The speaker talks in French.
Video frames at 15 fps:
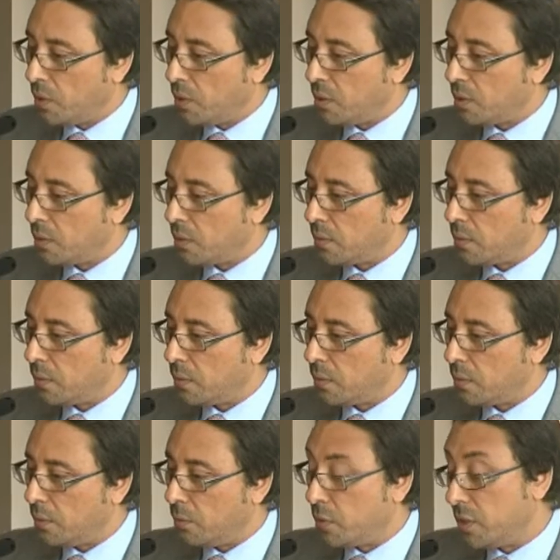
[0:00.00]
euh,
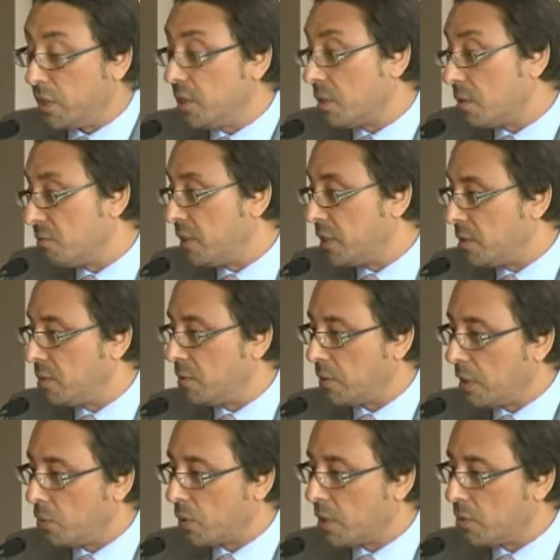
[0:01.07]
lui dire en fait
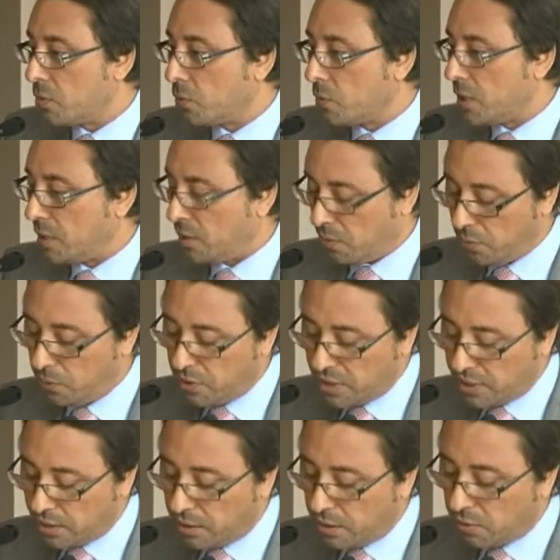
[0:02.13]
à l'occasion de cette, de
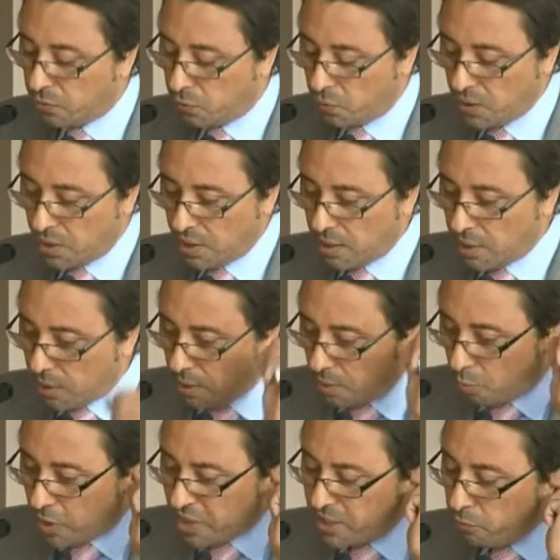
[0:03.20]
cette interview.
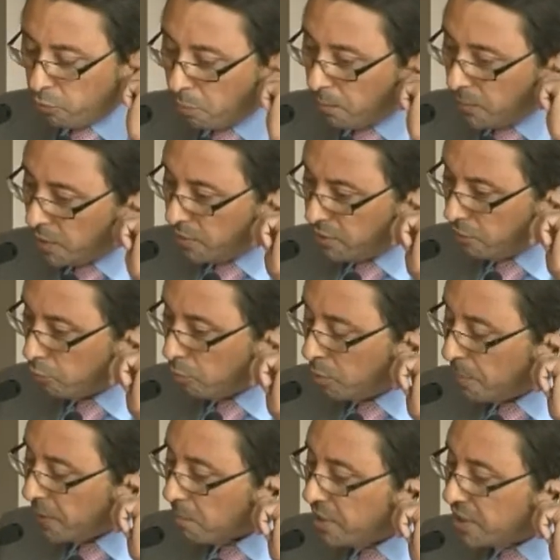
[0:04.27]
Moi, si vous, si vous me le
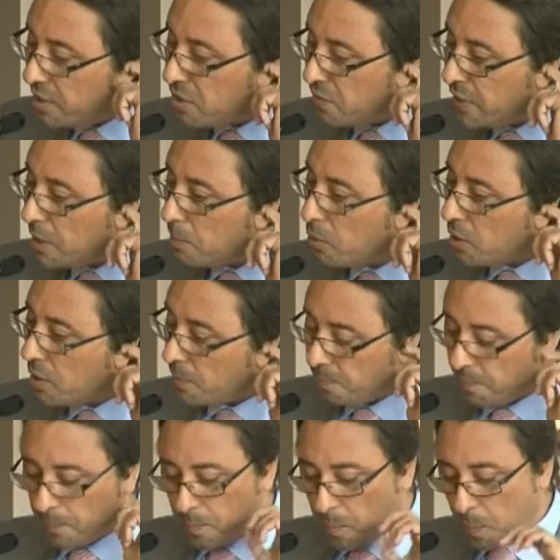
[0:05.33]
permettez, je vais d'abord
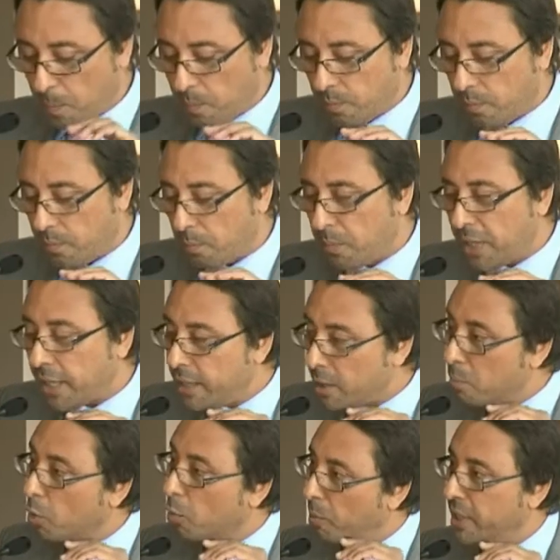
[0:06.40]
parler de
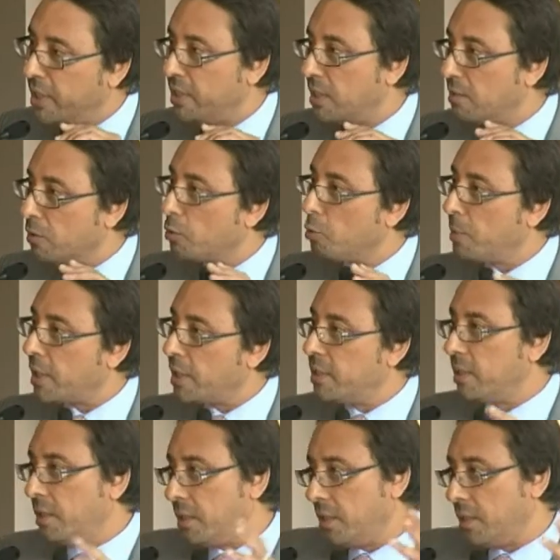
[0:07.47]
mon pays avant de
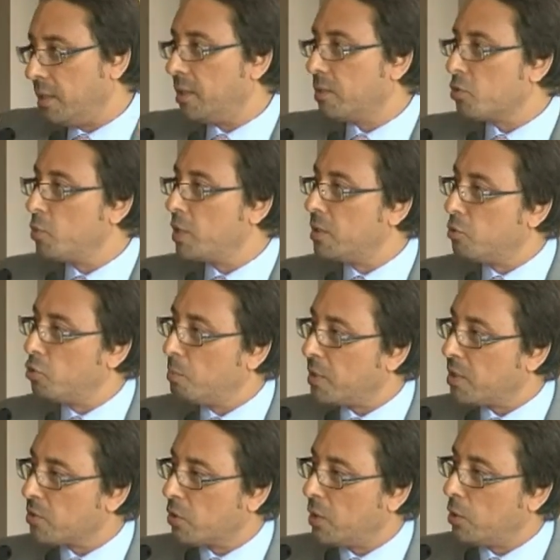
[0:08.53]
parler. Et, ensuite, je
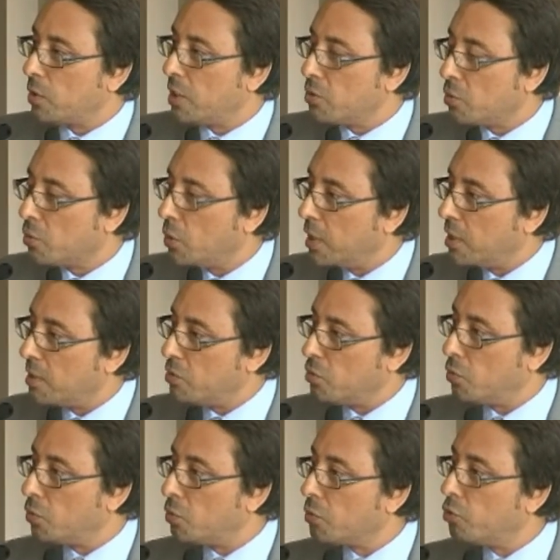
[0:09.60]
pense qu'à l'occasion de la
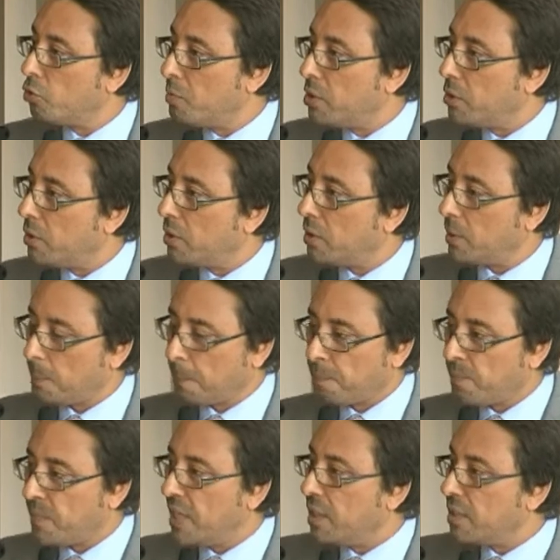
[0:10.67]
seconde demi-heure
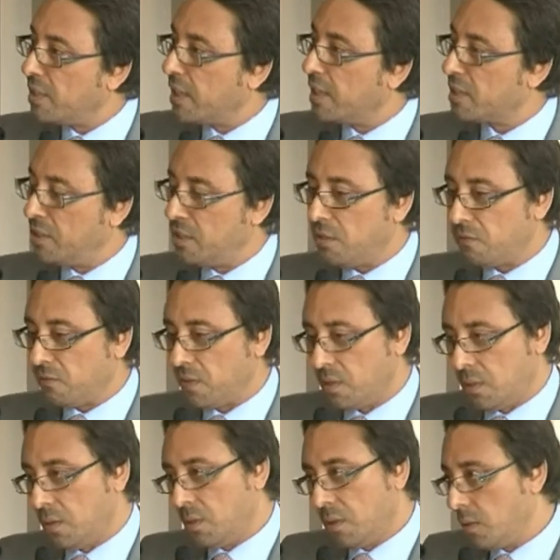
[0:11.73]
interactive,
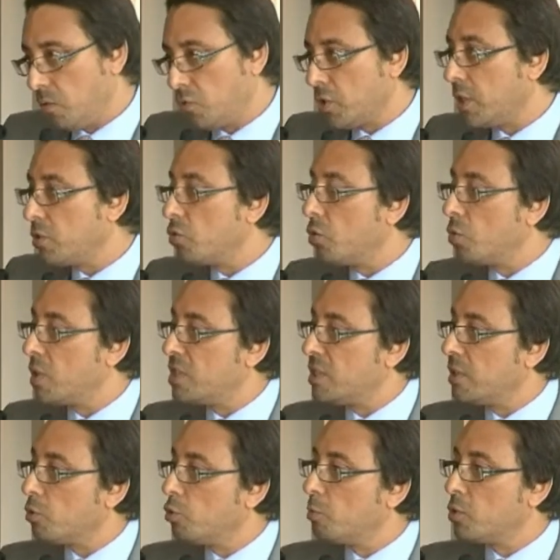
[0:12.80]
vous aurez tout le
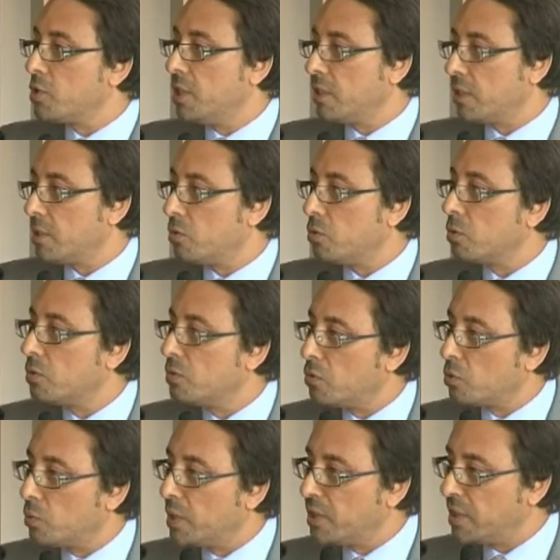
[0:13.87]
loisir de poser les questions que vous
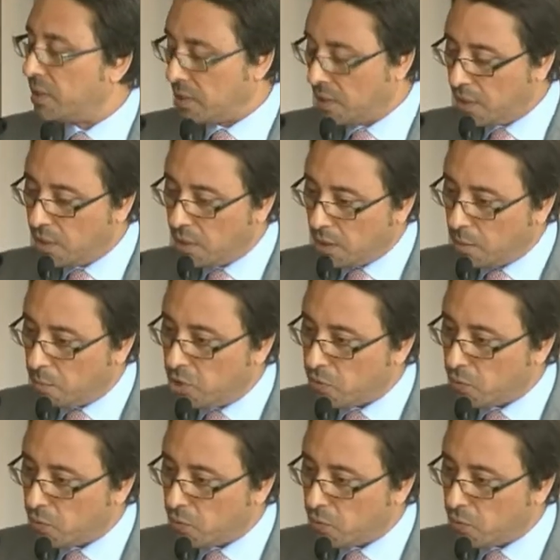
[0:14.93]
souhaitez. Mais je